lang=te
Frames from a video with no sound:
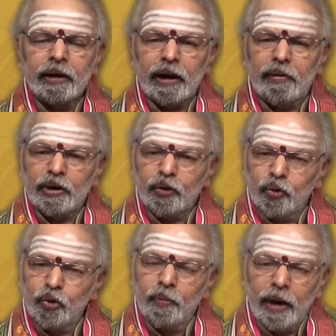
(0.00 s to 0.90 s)
తర్వాత
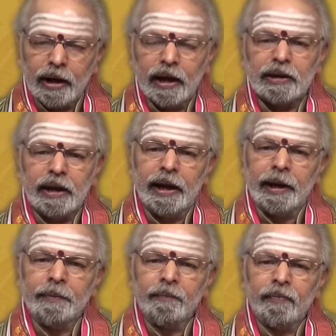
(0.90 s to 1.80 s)
గురువు మారినా సరే
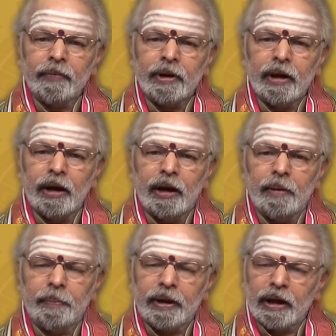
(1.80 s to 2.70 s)

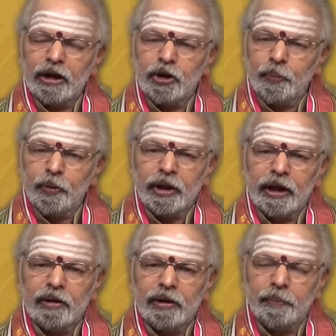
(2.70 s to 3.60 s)
పెద్దగా
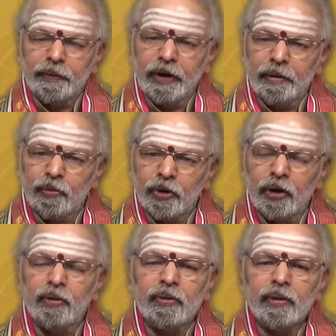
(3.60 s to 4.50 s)
చెప్పుకోదగినటువంటి ఇబ్బందులు ఏమి ఉండవు